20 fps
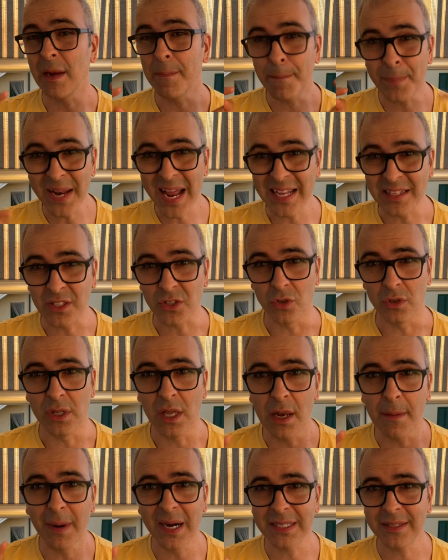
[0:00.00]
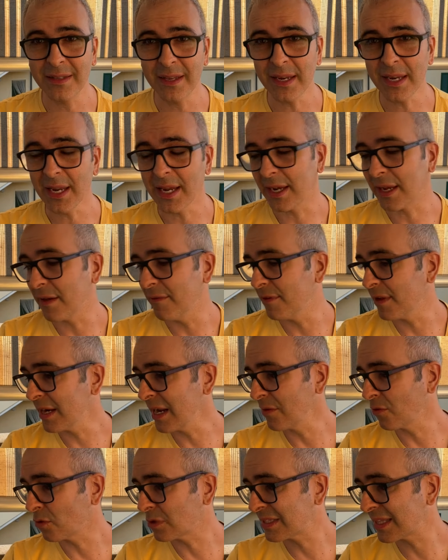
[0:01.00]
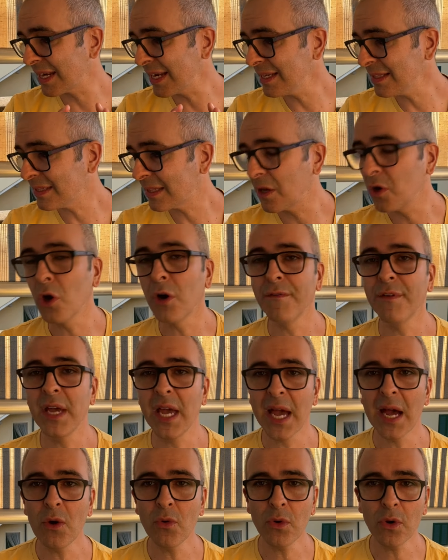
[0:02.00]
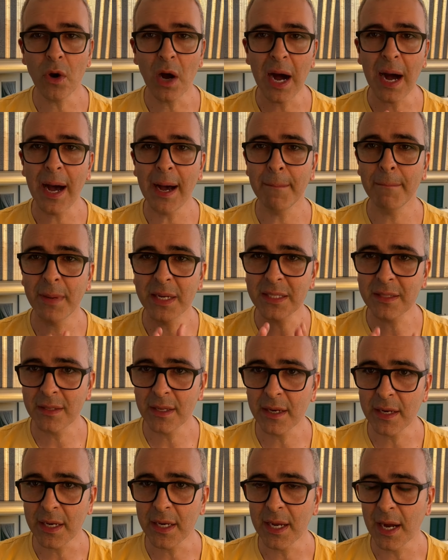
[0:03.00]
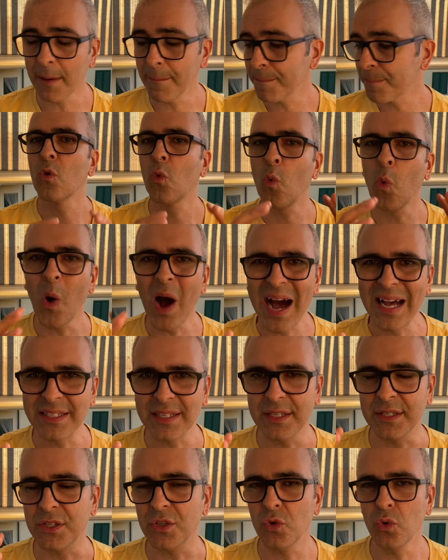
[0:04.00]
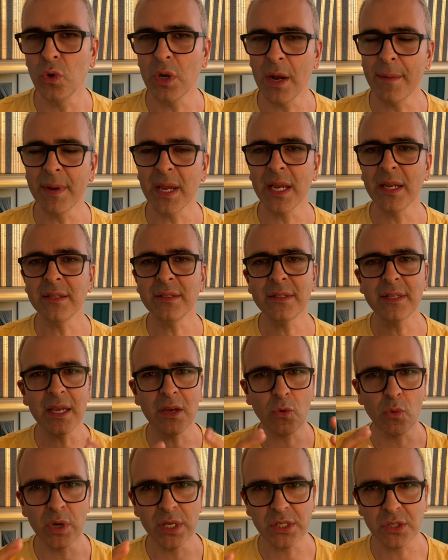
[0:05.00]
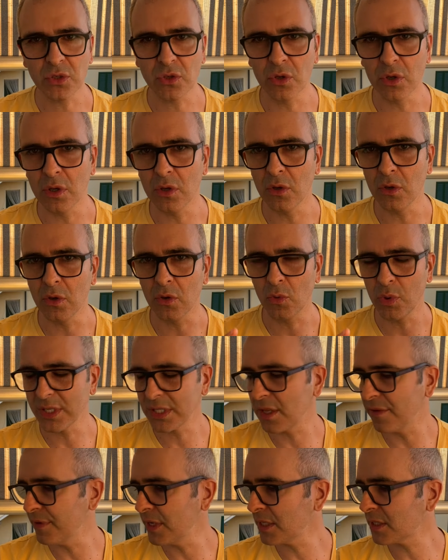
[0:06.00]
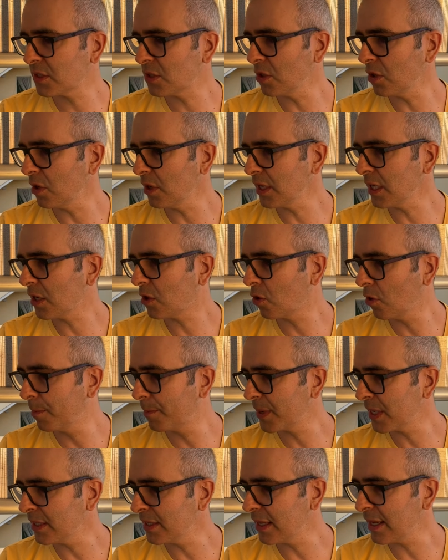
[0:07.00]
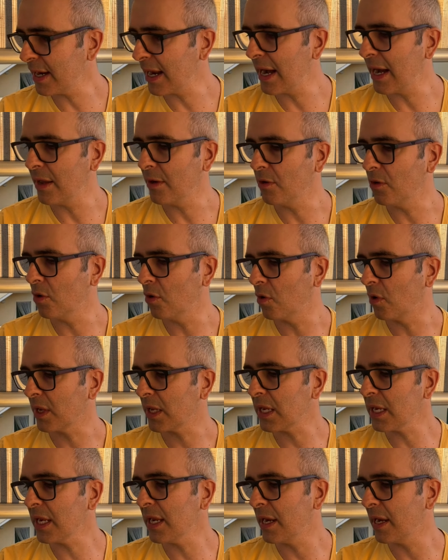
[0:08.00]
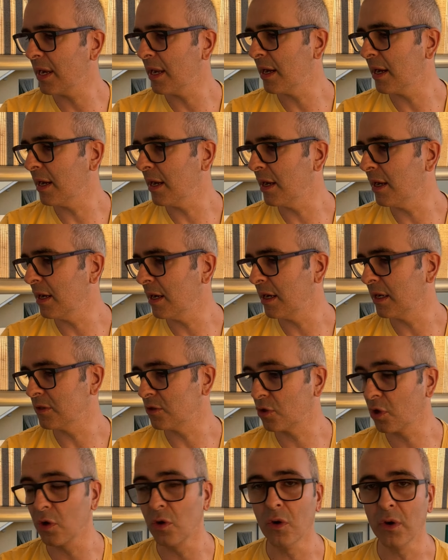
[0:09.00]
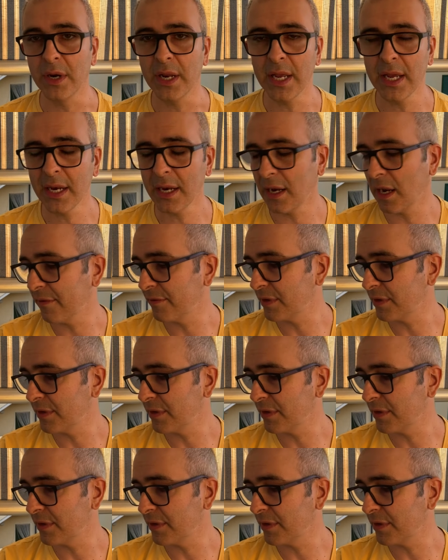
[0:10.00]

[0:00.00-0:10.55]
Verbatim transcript: il prezzo delle batterie che verranno 39 euro a batteria Quasi sicuramente questo, queste versioni comprenderanno il uh, drone nella